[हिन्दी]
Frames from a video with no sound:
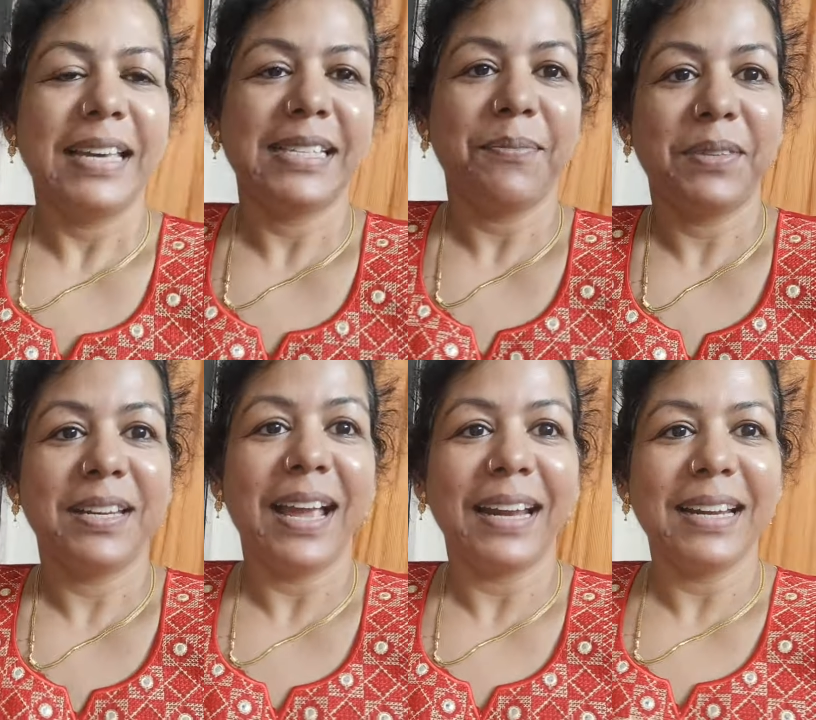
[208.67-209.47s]
ये सब
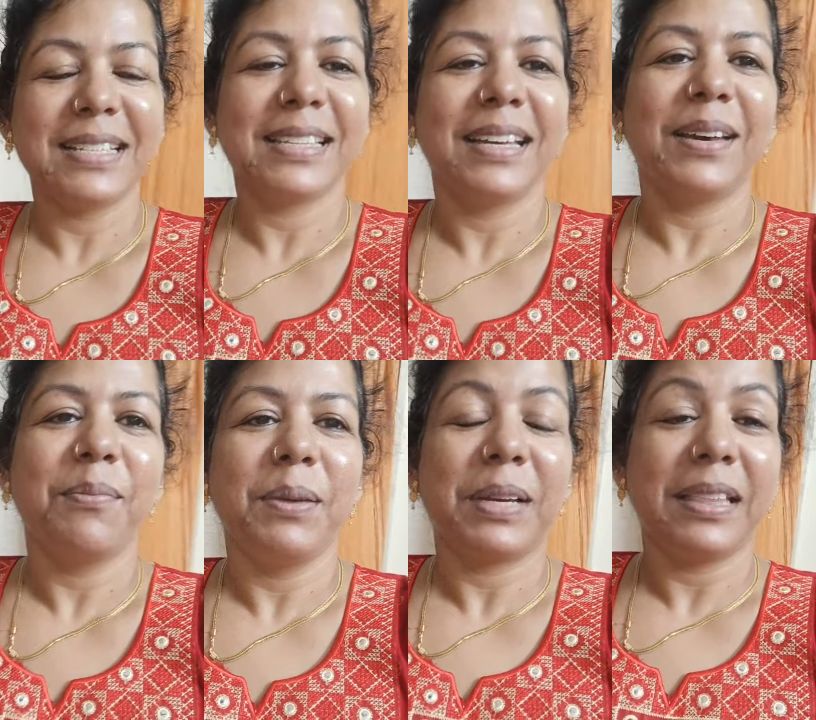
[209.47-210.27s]
थ्री हंड्रेड
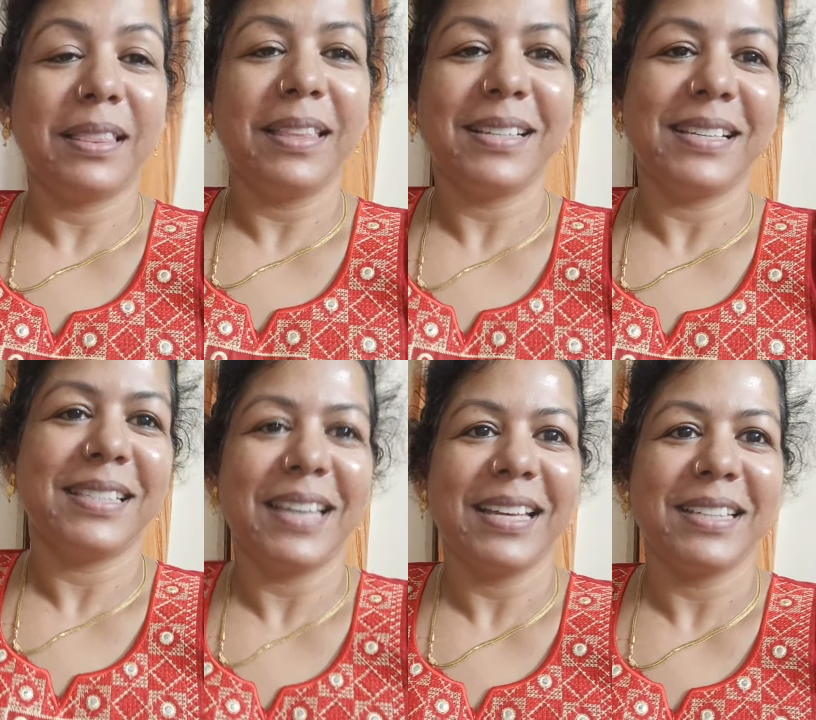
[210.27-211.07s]
में कितना
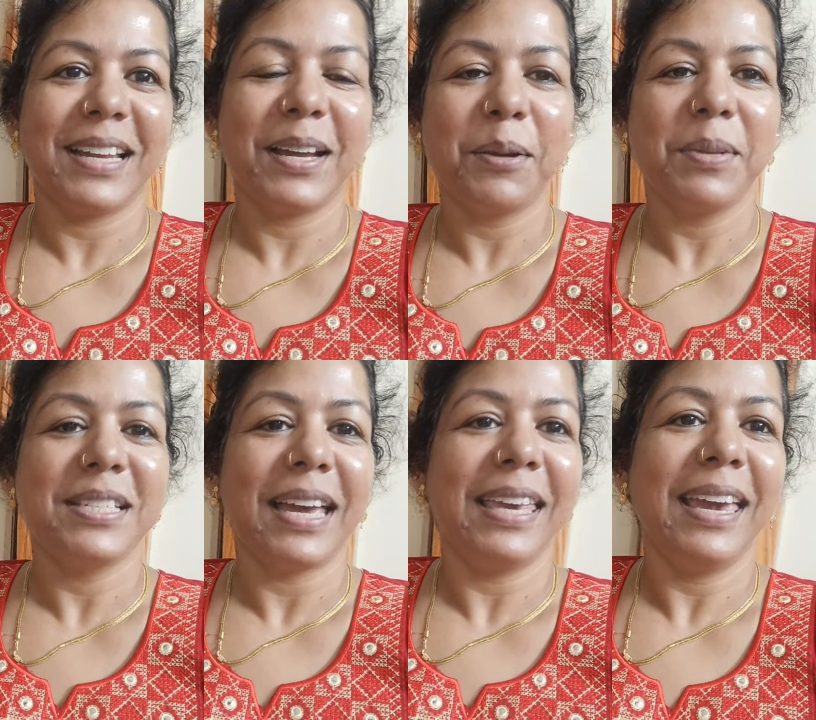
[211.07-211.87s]
सस्ता है जयनगर में
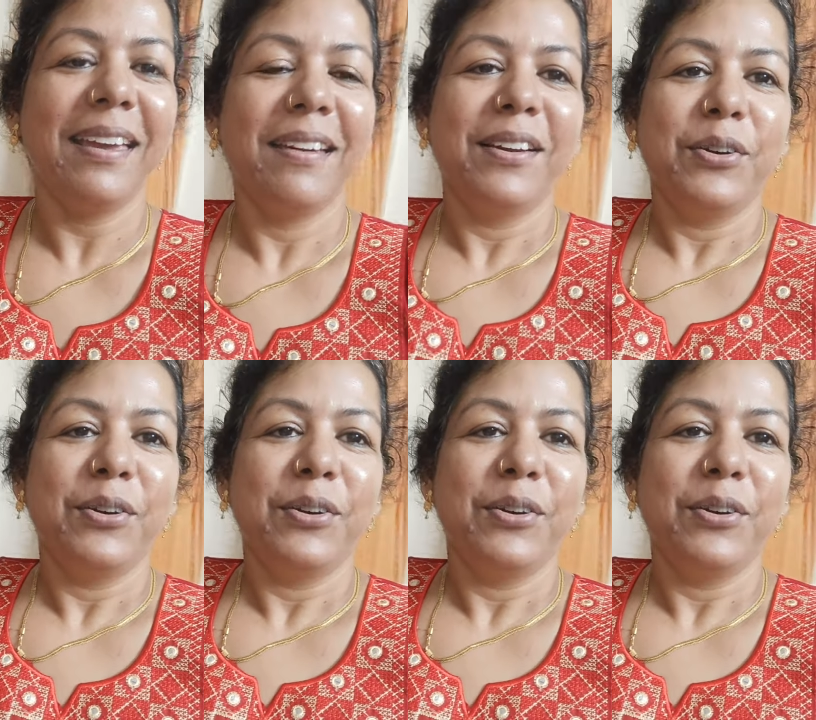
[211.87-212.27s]
जाइए